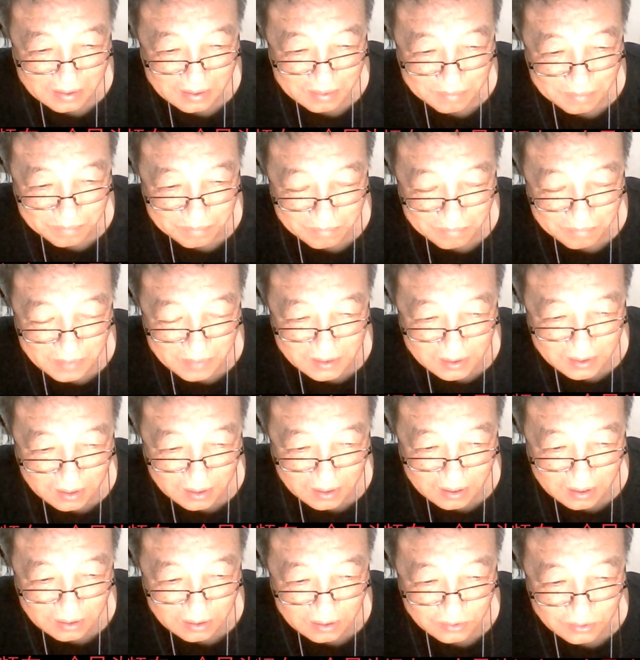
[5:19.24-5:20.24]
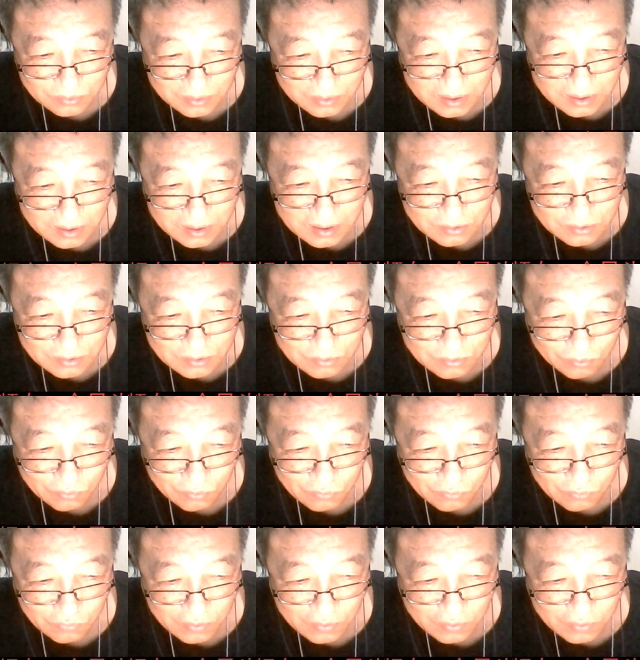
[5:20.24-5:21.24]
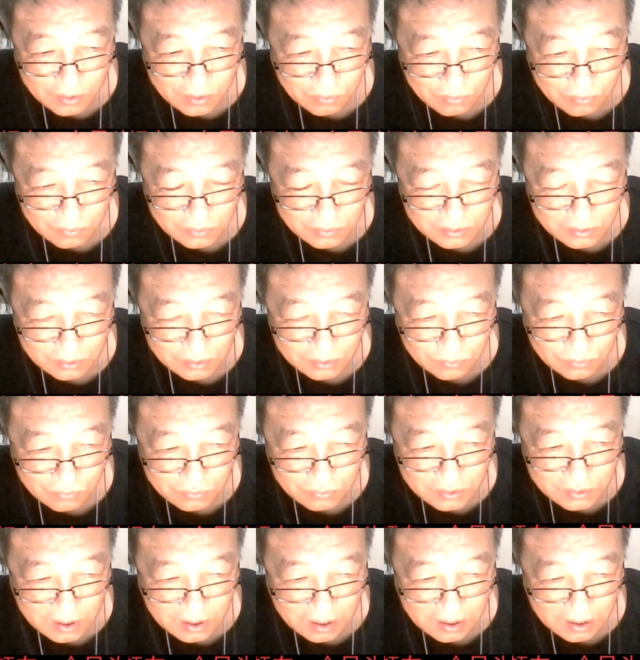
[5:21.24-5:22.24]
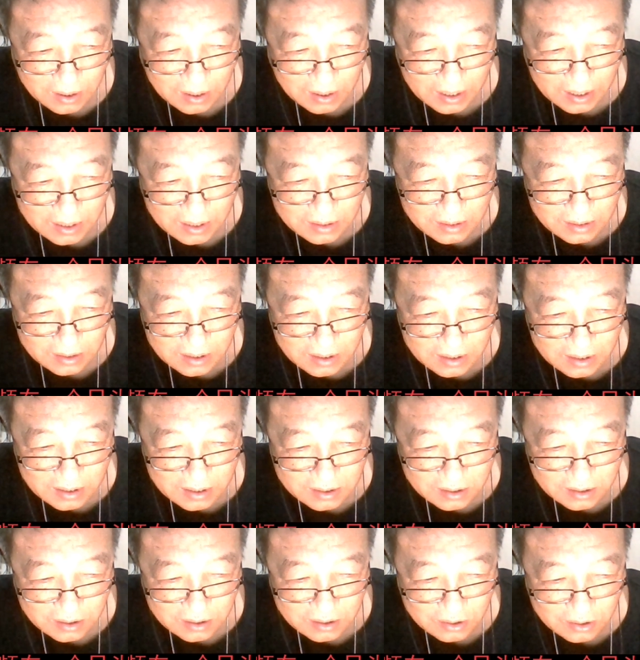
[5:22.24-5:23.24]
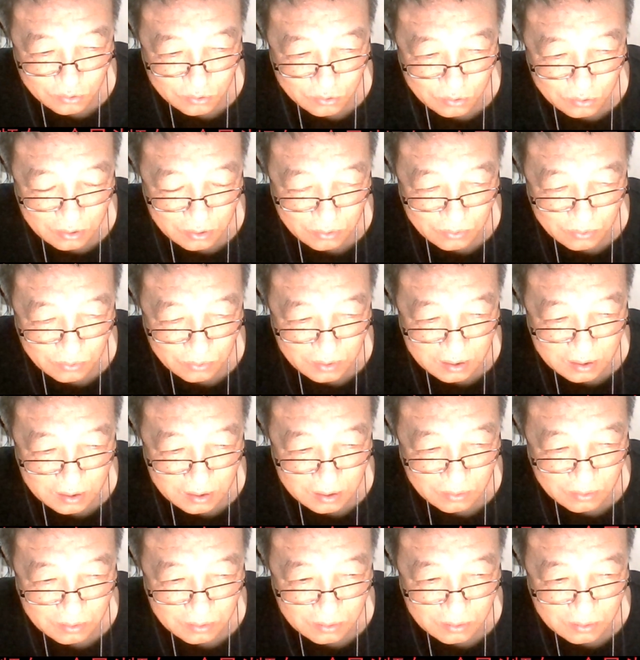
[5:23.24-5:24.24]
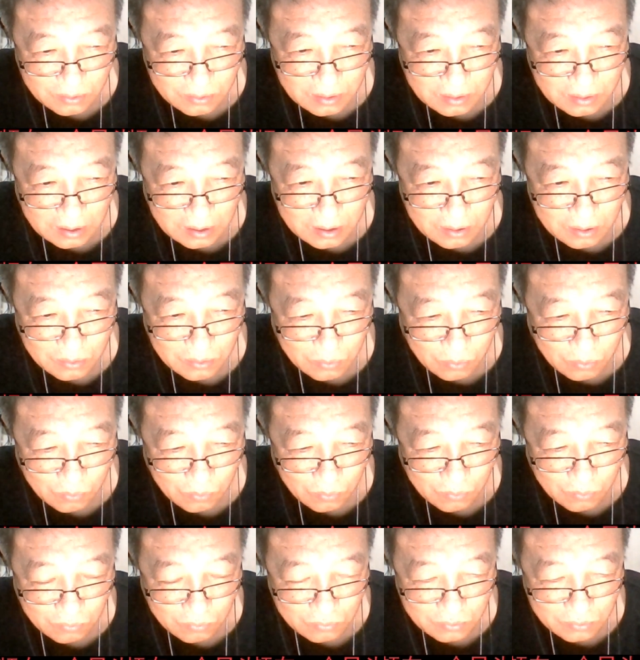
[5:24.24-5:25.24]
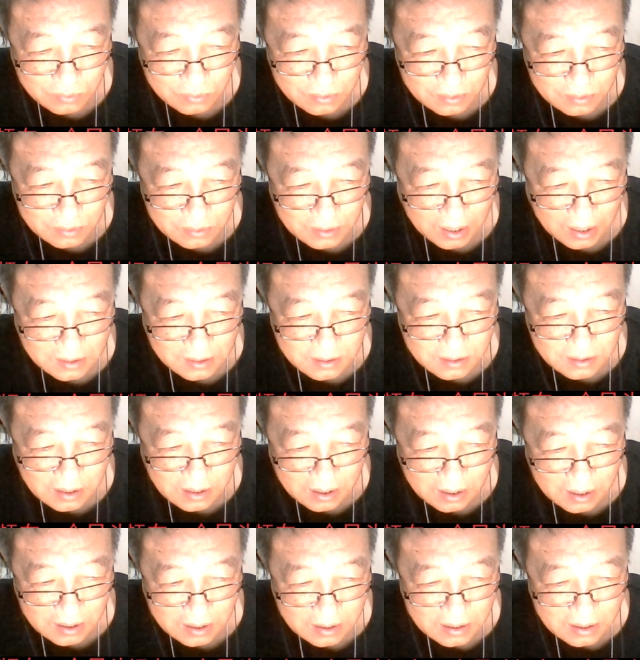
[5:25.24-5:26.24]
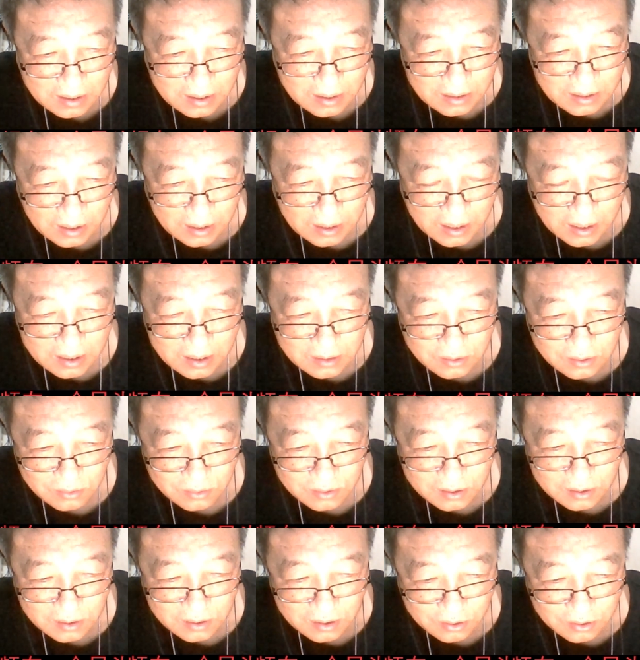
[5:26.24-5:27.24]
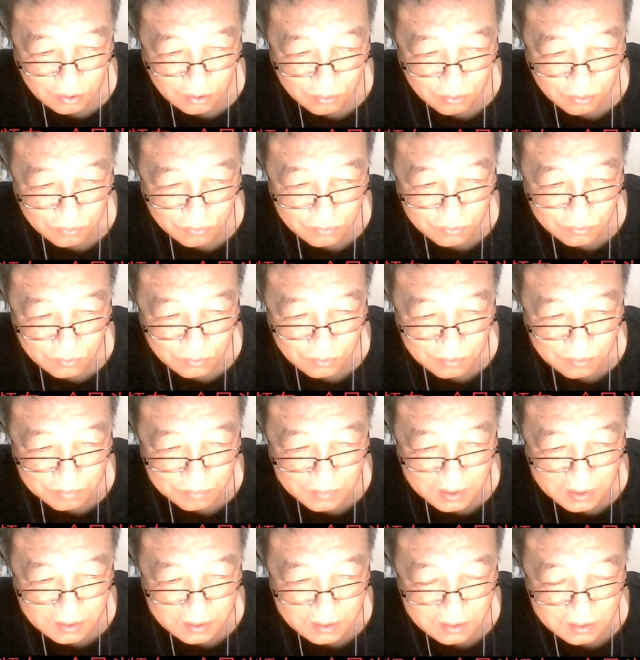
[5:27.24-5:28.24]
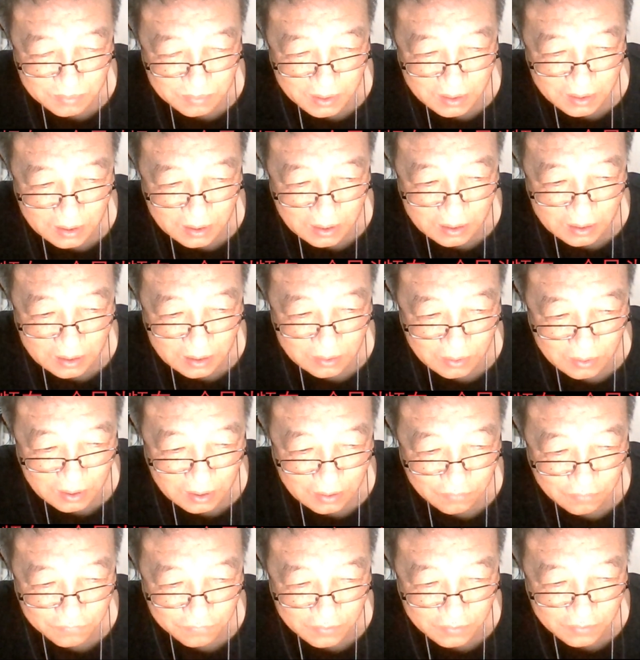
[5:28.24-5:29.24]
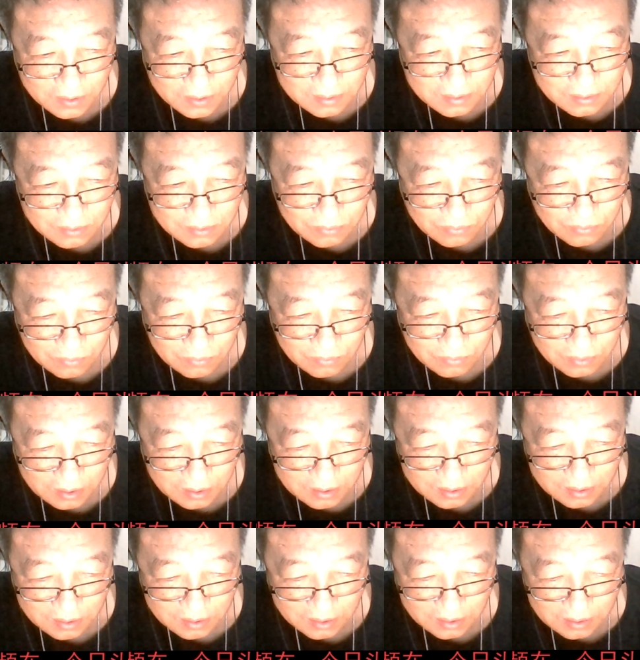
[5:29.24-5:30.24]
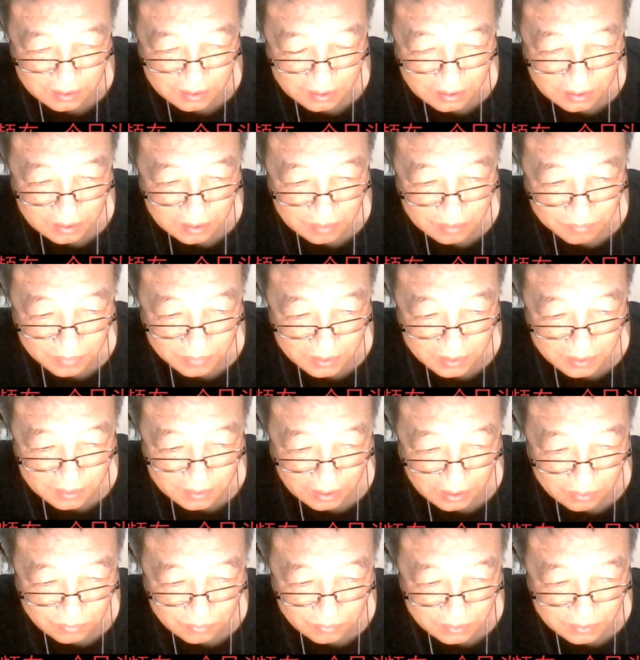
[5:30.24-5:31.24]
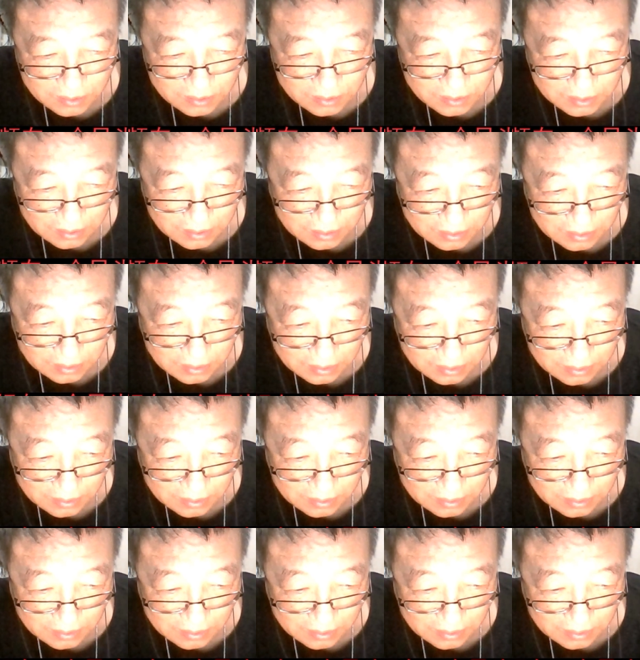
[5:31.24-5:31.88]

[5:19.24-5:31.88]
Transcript: 没事儿，兄弟，从股份控股上看，你也是个绝对的呃控股大家，他也就是个小股东，每每年都来飞次红而已，别在乎那些个了。